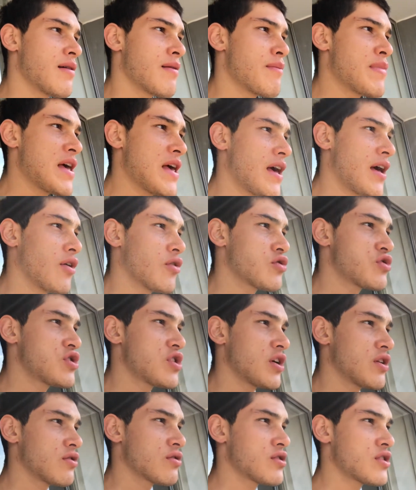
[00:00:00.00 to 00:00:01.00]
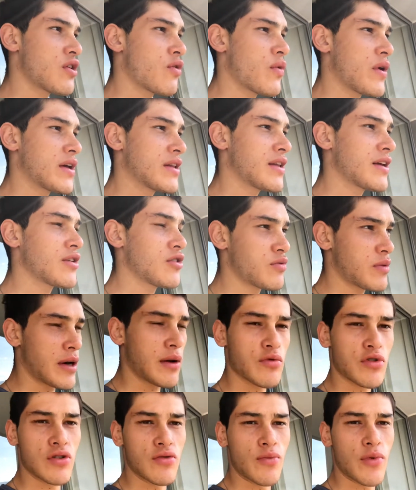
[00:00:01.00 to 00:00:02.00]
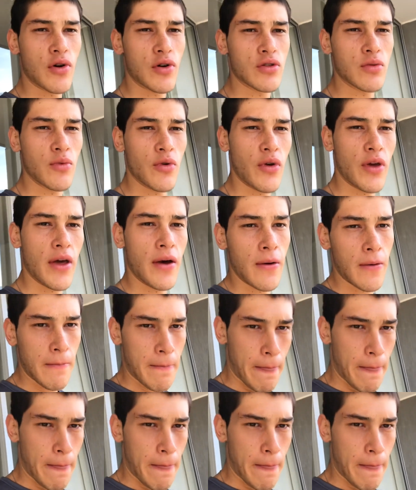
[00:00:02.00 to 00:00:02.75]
Video 150 y nos veremos en un próximo video.